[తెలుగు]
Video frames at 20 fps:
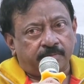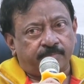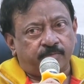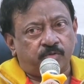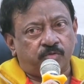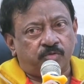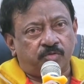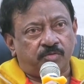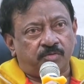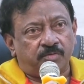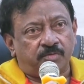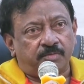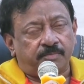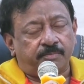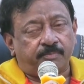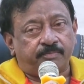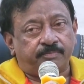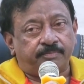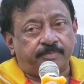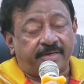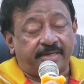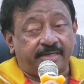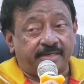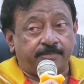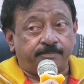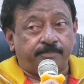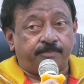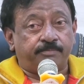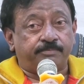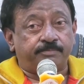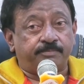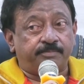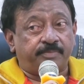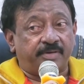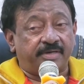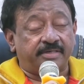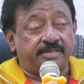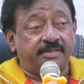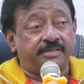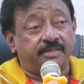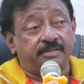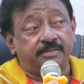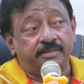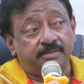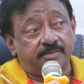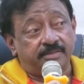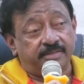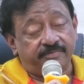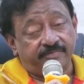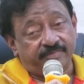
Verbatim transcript: ఇప్పుడు పక్ పక్ అంటే